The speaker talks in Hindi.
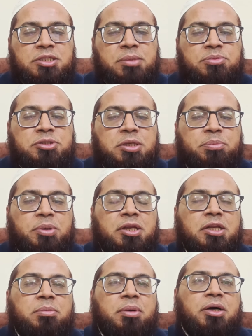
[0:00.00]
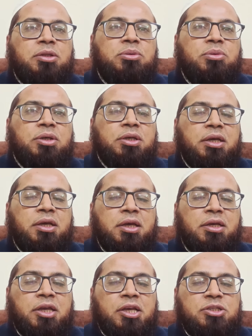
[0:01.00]
सबसे पहली बात तो यह
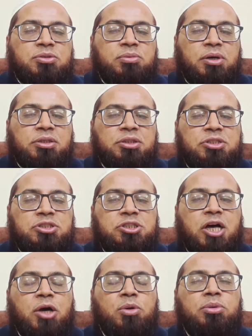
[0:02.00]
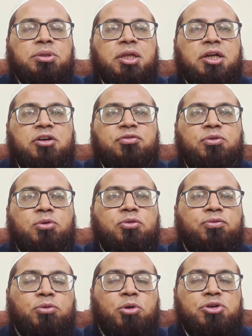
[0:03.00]
है कि इस वक्त चारों तरफ
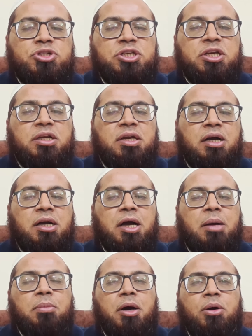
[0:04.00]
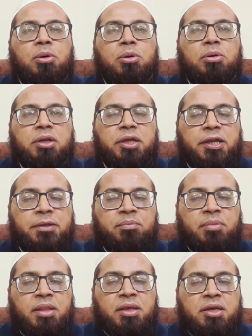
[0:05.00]
कुफर व शिर का माहौल है
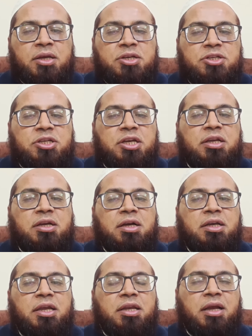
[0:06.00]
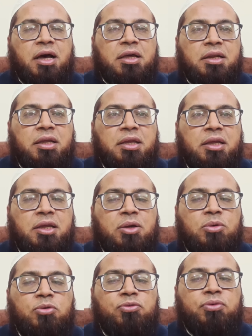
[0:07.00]
शिरक के नारे हैं
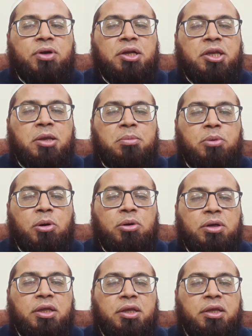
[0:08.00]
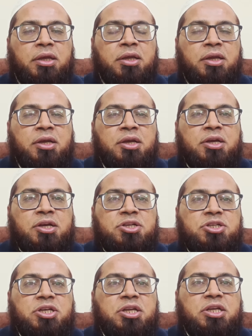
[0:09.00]
कुफ्र के बोल हैं
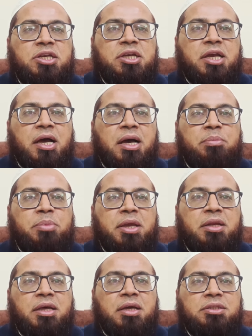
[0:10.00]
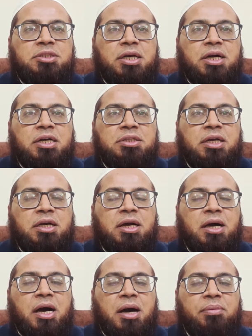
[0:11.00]
शिरकिया बैनर जगह
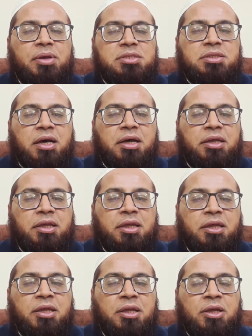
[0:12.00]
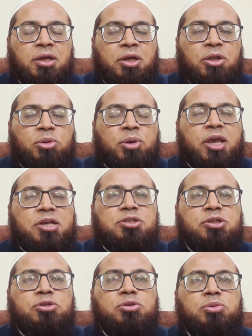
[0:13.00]
जगह आवेज़ा हैं तो
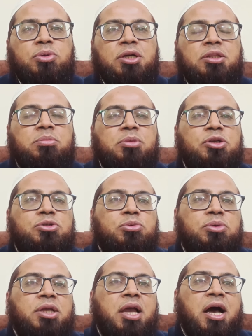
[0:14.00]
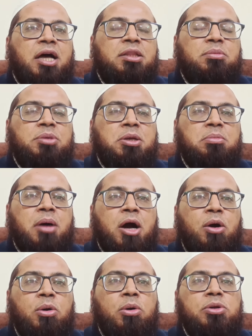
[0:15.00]
ऐसी सूरत में चूँकि आदमी
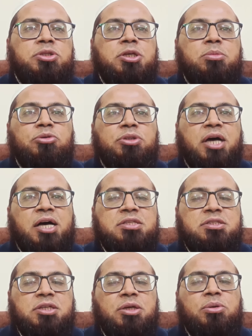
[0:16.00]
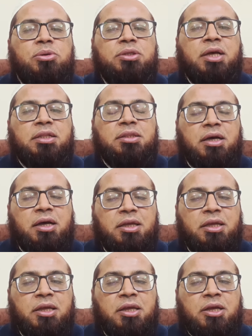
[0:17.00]
माहौल से मुतासर हो जाता
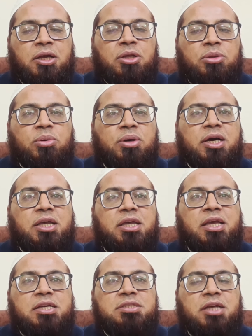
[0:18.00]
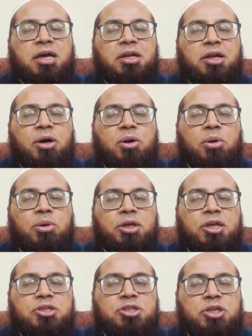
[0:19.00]
है तो कहीं ऐसा न हो
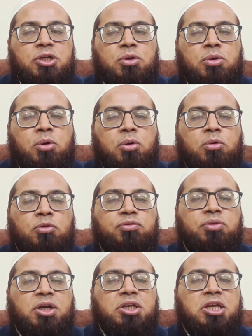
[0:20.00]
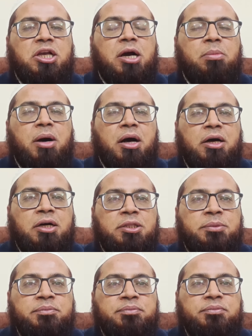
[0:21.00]
कि शिर को कुफ्र की
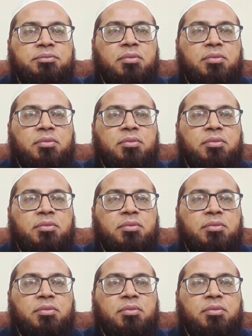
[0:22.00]
कबाहत